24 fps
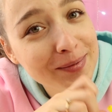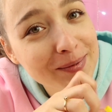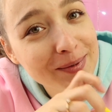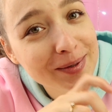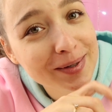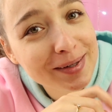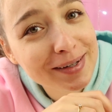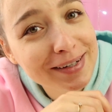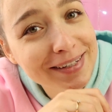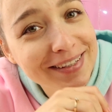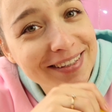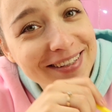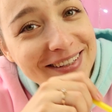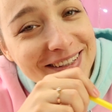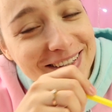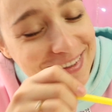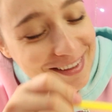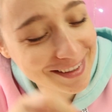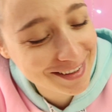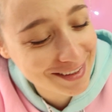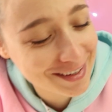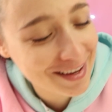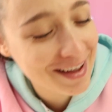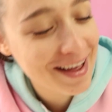było, co
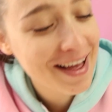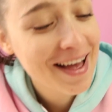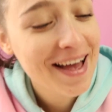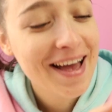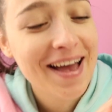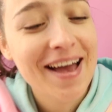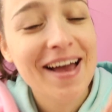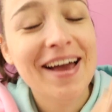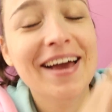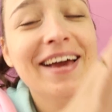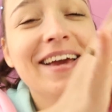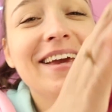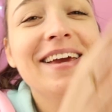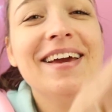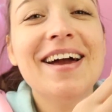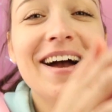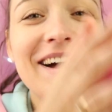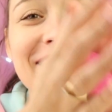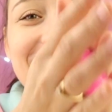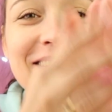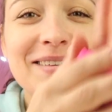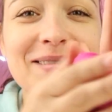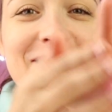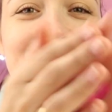to? Ja
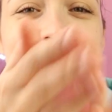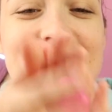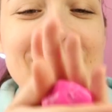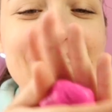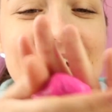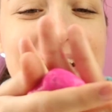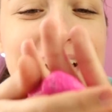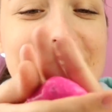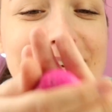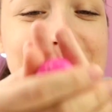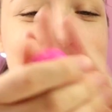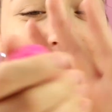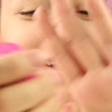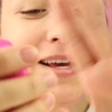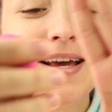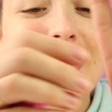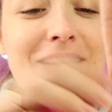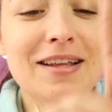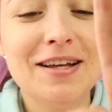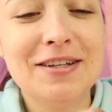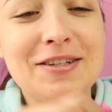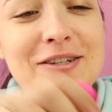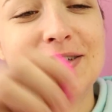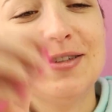nie mogę, ale...
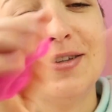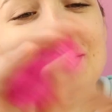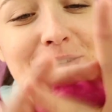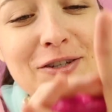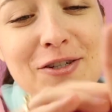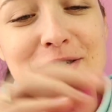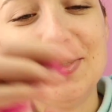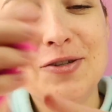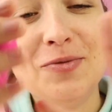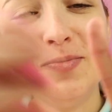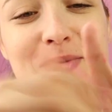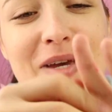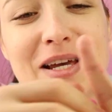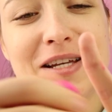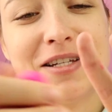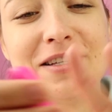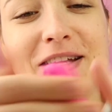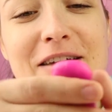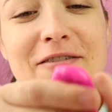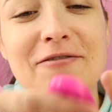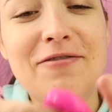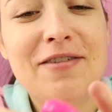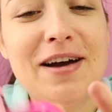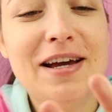Znaczy to jest
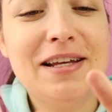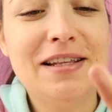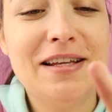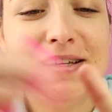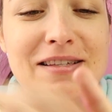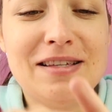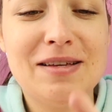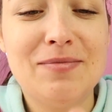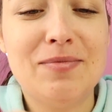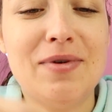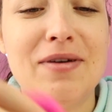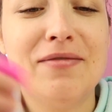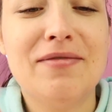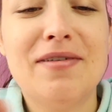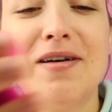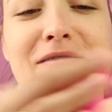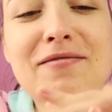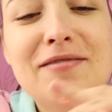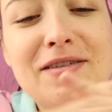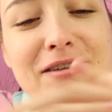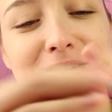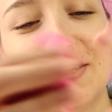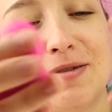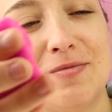śmieszna, fajna zabawa.
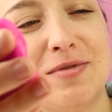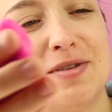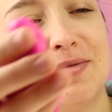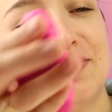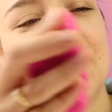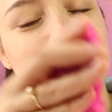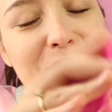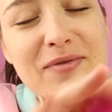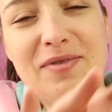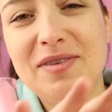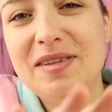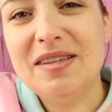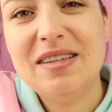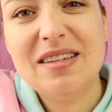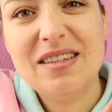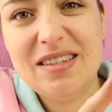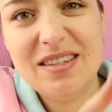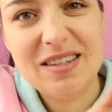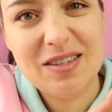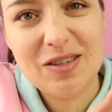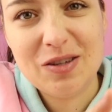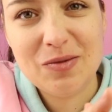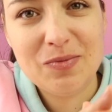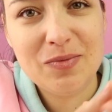Uważam, że
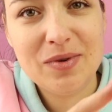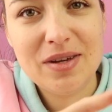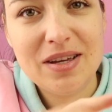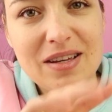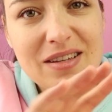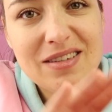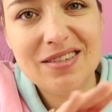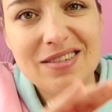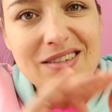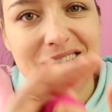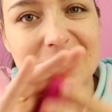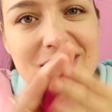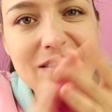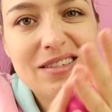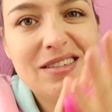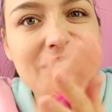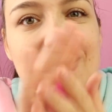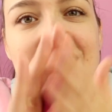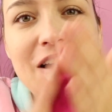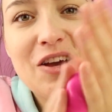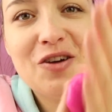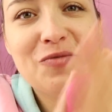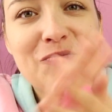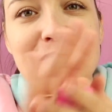powinnyście sobie z
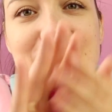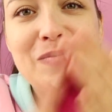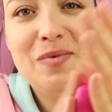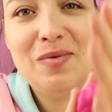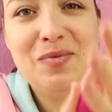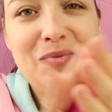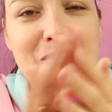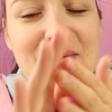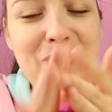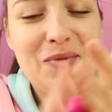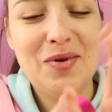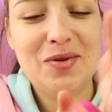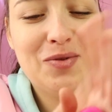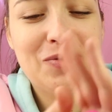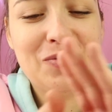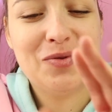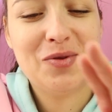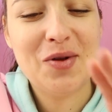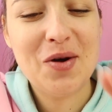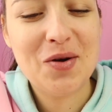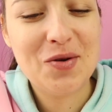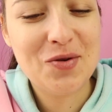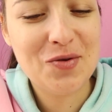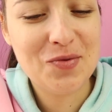znajomymi po prostu
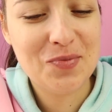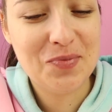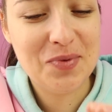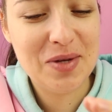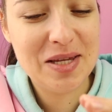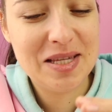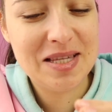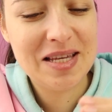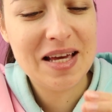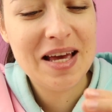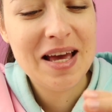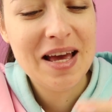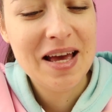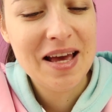to kupić